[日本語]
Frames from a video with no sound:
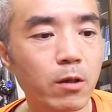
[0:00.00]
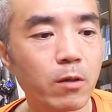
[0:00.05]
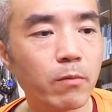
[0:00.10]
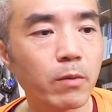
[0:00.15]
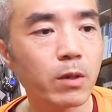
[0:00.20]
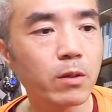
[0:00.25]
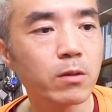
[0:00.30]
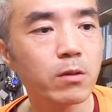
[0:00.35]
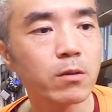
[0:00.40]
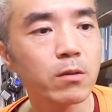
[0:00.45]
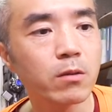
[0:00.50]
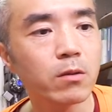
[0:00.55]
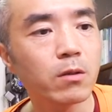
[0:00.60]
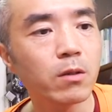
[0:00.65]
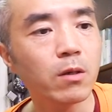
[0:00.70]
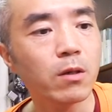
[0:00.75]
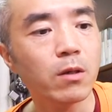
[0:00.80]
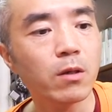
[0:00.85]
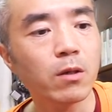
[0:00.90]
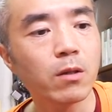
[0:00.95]
きます
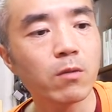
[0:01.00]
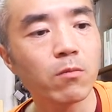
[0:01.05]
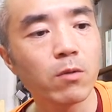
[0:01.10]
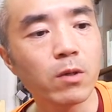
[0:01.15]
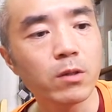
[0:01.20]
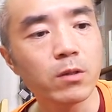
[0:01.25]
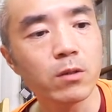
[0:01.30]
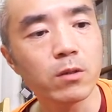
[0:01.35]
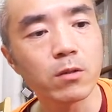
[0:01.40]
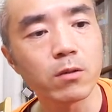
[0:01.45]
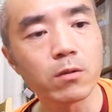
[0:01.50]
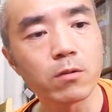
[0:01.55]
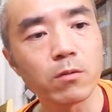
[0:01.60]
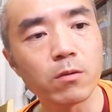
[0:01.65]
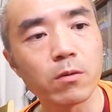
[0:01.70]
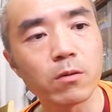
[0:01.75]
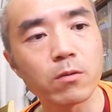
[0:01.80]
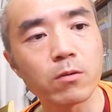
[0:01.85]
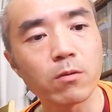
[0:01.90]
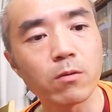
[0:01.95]
でドレッシング
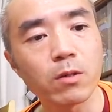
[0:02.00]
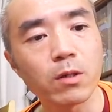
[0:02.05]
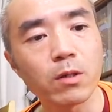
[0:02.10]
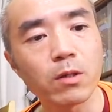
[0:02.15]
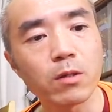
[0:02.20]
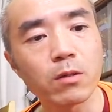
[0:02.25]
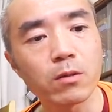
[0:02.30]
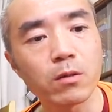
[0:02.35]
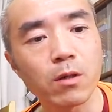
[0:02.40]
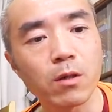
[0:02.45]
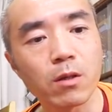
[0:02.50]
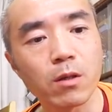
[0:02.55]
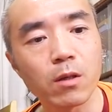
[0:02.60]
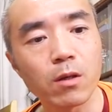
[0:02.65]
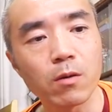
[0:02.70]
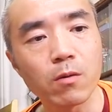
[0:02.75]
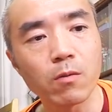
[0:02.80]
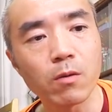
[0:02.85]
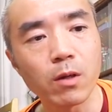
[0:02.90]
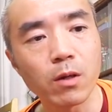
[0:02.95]
をチョレギーサラダ
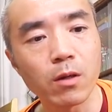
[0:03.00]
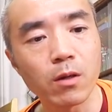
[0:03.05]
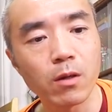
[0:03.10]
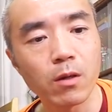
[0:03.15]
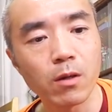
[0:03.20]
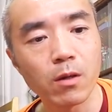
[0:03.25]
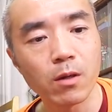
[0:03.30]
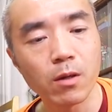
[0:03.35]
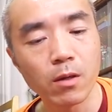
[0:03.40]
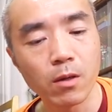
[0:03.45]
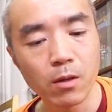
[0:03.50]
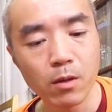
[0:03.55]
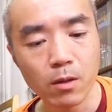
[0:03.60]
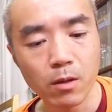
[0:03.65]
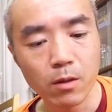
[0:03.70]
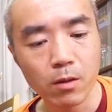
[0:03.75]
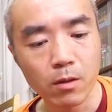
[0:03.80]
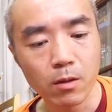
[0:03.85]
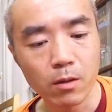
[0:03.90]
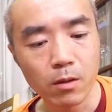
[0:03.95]
これ
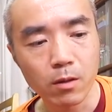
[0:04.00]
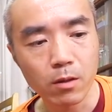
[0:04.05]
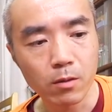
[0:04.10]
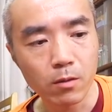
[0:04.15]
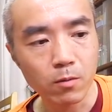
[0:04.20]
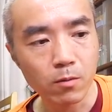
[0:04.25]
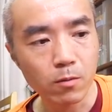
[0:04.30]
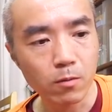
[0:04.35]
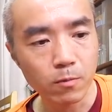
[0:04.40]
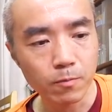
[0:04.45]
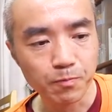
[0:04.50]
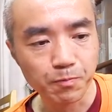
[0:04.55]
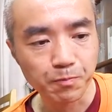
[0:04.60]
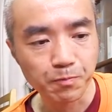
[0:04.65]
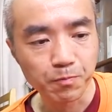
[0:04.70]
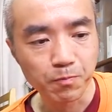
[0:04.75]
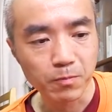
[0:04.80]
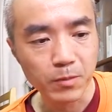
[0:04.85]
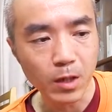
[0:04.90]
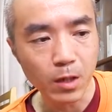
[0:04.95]
と
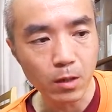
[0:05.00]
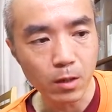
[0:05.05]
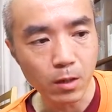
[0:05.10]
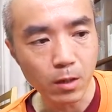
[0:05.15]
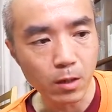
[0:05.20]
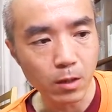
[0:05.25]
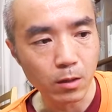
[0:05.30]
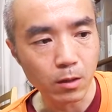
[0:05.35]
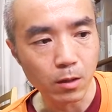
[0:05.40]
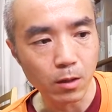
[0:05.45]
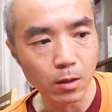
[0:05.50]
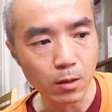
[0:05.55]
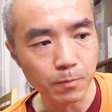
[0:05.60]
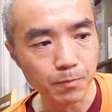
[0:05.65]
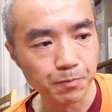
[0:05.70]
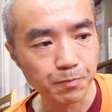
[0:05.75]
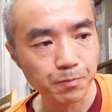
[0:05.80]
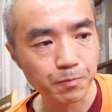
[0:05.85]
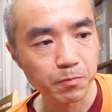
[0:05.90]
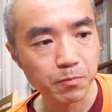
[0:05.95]
足りなかったら、
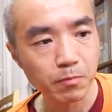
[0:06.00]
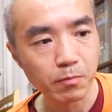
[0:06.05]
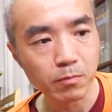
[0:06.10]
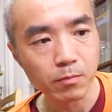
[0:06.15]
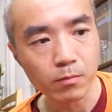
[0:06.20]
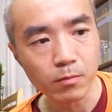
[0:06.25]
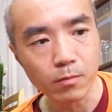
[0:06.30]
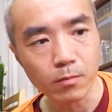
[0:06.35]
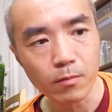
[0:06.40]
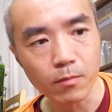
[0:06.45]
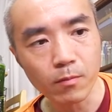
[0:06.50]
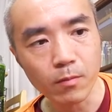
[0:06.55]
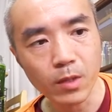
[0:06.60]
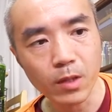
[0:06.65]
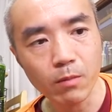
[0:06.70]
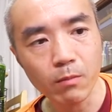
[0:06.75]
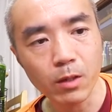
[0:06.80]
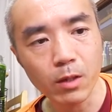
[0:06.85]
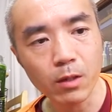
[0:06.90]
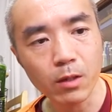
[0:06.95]

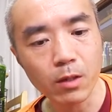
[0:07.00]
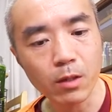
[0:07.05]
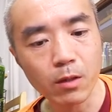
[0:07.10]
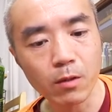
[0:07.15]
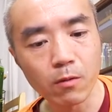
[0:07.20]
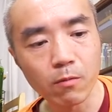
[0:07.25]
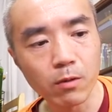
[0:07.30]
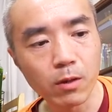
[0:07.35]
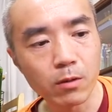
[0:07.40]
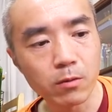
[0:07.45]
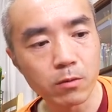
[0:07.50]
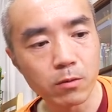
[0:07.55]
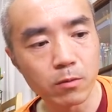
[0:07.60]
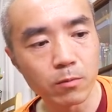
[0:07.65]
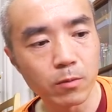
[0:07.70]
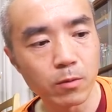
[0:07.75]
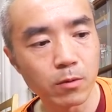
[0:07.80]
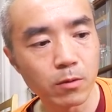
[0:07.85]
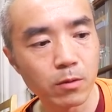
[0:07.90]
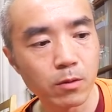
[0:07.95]
まあ、リケンの和風
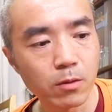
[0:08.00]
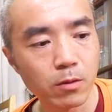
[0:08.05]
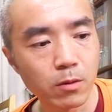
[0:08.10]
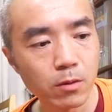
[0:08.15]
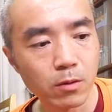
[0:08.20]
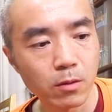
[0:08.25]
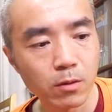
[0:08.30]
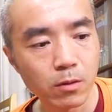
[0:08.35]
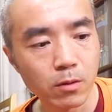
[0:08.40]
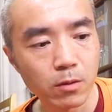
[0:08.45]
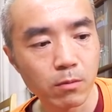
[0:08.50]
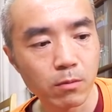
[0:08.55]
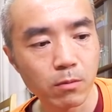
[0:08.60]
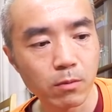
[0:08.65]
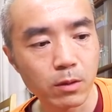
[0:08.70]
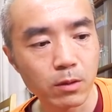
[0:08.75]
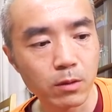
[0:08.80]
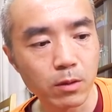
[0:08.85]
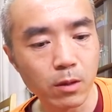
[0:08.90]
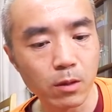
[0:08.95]
も、
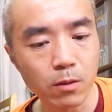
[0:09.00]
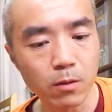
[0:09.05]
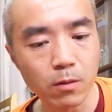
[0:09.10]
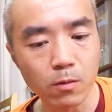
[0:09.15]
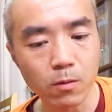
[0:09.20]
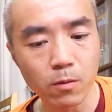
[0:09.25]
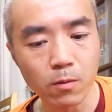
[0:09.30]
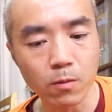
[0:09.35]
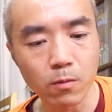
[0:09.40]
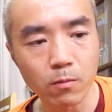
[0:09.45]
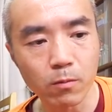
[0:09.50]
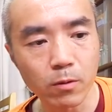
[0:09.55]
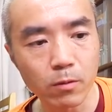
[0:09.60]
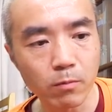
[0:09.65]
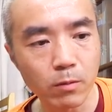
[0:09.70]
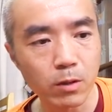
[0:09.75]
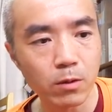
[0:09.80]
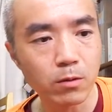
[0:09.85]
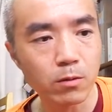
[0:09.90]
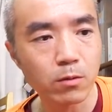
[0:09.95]
まあ、使っていこうと思い
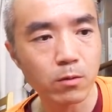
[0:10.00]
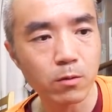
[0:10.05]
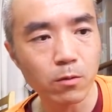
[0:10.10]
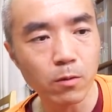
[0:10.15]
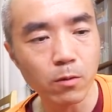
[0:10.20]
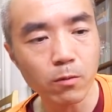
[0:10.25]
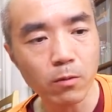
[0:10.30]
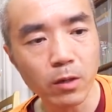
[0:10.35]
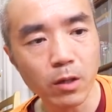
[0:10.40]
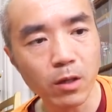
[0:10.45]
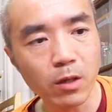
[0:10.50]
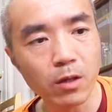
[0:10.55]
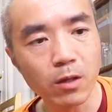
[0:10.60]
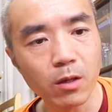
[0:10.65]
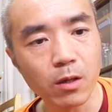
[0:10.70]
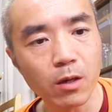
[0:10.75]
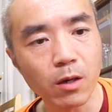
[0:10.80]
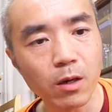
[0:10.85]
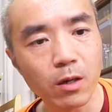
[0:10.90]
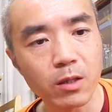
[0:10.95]
ますこれをね
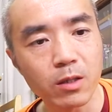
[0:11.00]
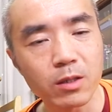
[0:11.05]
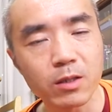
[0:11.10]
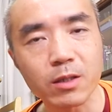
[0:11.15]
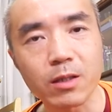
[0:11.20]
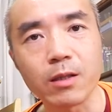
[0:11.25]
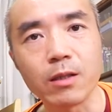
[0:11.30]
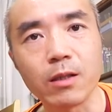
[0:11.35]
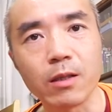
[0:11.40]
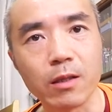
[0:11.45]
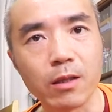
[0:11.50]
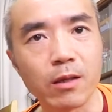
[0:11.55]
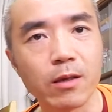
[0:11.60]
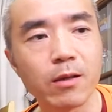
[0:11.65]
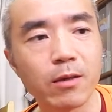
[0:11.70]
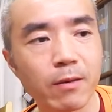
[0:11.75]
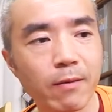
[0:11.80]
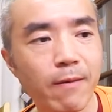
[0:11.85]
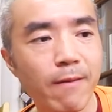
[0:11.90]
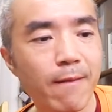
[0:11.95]
空にしたいんで
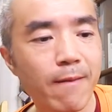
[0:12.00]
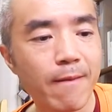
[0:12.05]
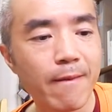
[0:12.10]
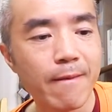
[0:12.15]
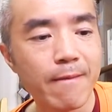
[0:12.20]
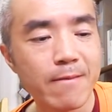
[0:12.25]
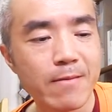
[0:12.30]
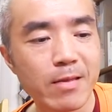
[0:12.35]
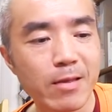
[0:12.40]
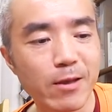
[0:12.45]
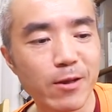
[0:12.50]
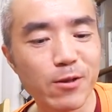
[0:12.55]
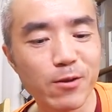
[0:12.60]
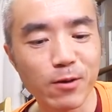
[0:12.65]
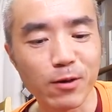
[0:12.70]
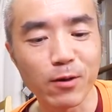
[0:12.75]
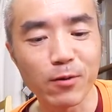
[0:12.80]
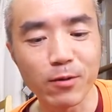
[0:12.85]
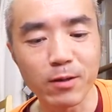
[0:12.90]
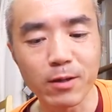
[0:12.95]
ねっていう
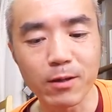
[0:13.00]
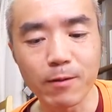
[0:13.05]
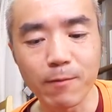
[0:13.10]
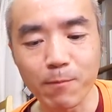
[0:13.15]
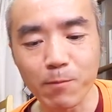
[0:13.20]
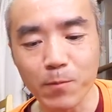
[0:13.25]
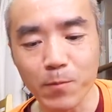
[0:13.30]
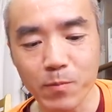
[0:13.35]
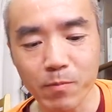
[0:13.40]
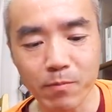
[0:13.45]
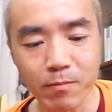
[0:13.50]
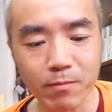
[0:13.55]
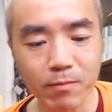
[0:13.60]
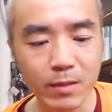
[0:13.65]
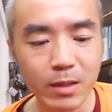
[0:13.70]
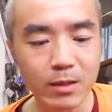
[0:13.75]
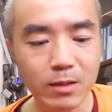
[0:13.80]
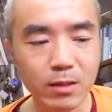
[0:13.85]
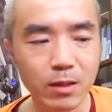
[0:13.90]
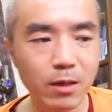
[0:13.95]
のが大きい、うん、
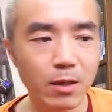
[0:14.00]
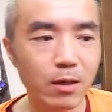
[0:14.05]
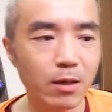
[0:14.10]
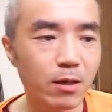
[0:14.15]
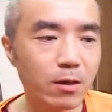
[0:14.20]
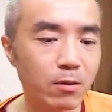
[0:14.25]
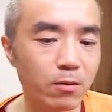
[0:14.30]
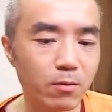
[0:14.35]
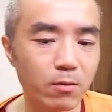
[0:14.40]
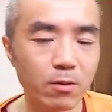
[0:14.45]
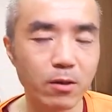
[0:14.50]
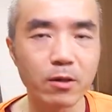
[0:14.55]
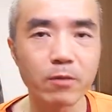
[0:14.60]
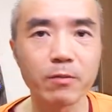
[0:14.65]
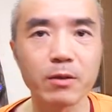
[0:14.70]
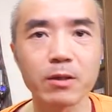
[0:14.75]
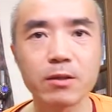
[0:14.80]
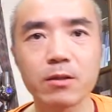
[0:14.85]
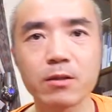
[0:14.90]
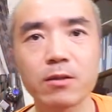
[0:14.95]
したら取ってき
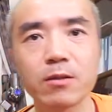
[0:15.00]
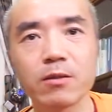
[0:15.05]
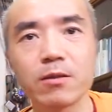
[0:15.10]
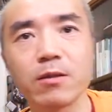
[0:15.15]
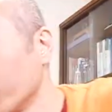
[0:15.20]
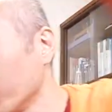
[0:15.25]
ます